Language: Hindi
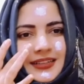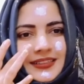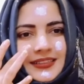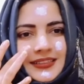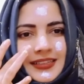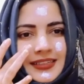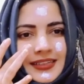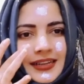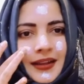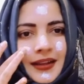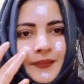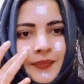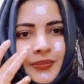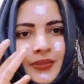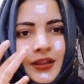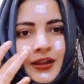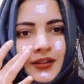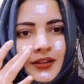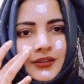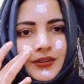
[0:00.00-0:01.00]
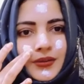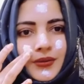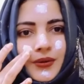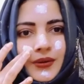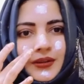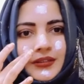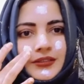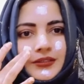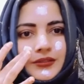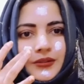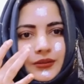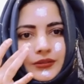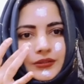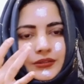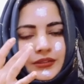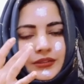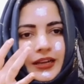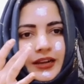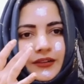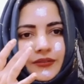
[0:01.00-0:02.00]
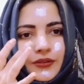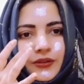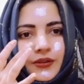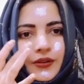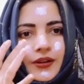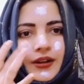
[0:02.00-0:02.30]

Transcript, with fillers: ठीक है तो इसको जो है वो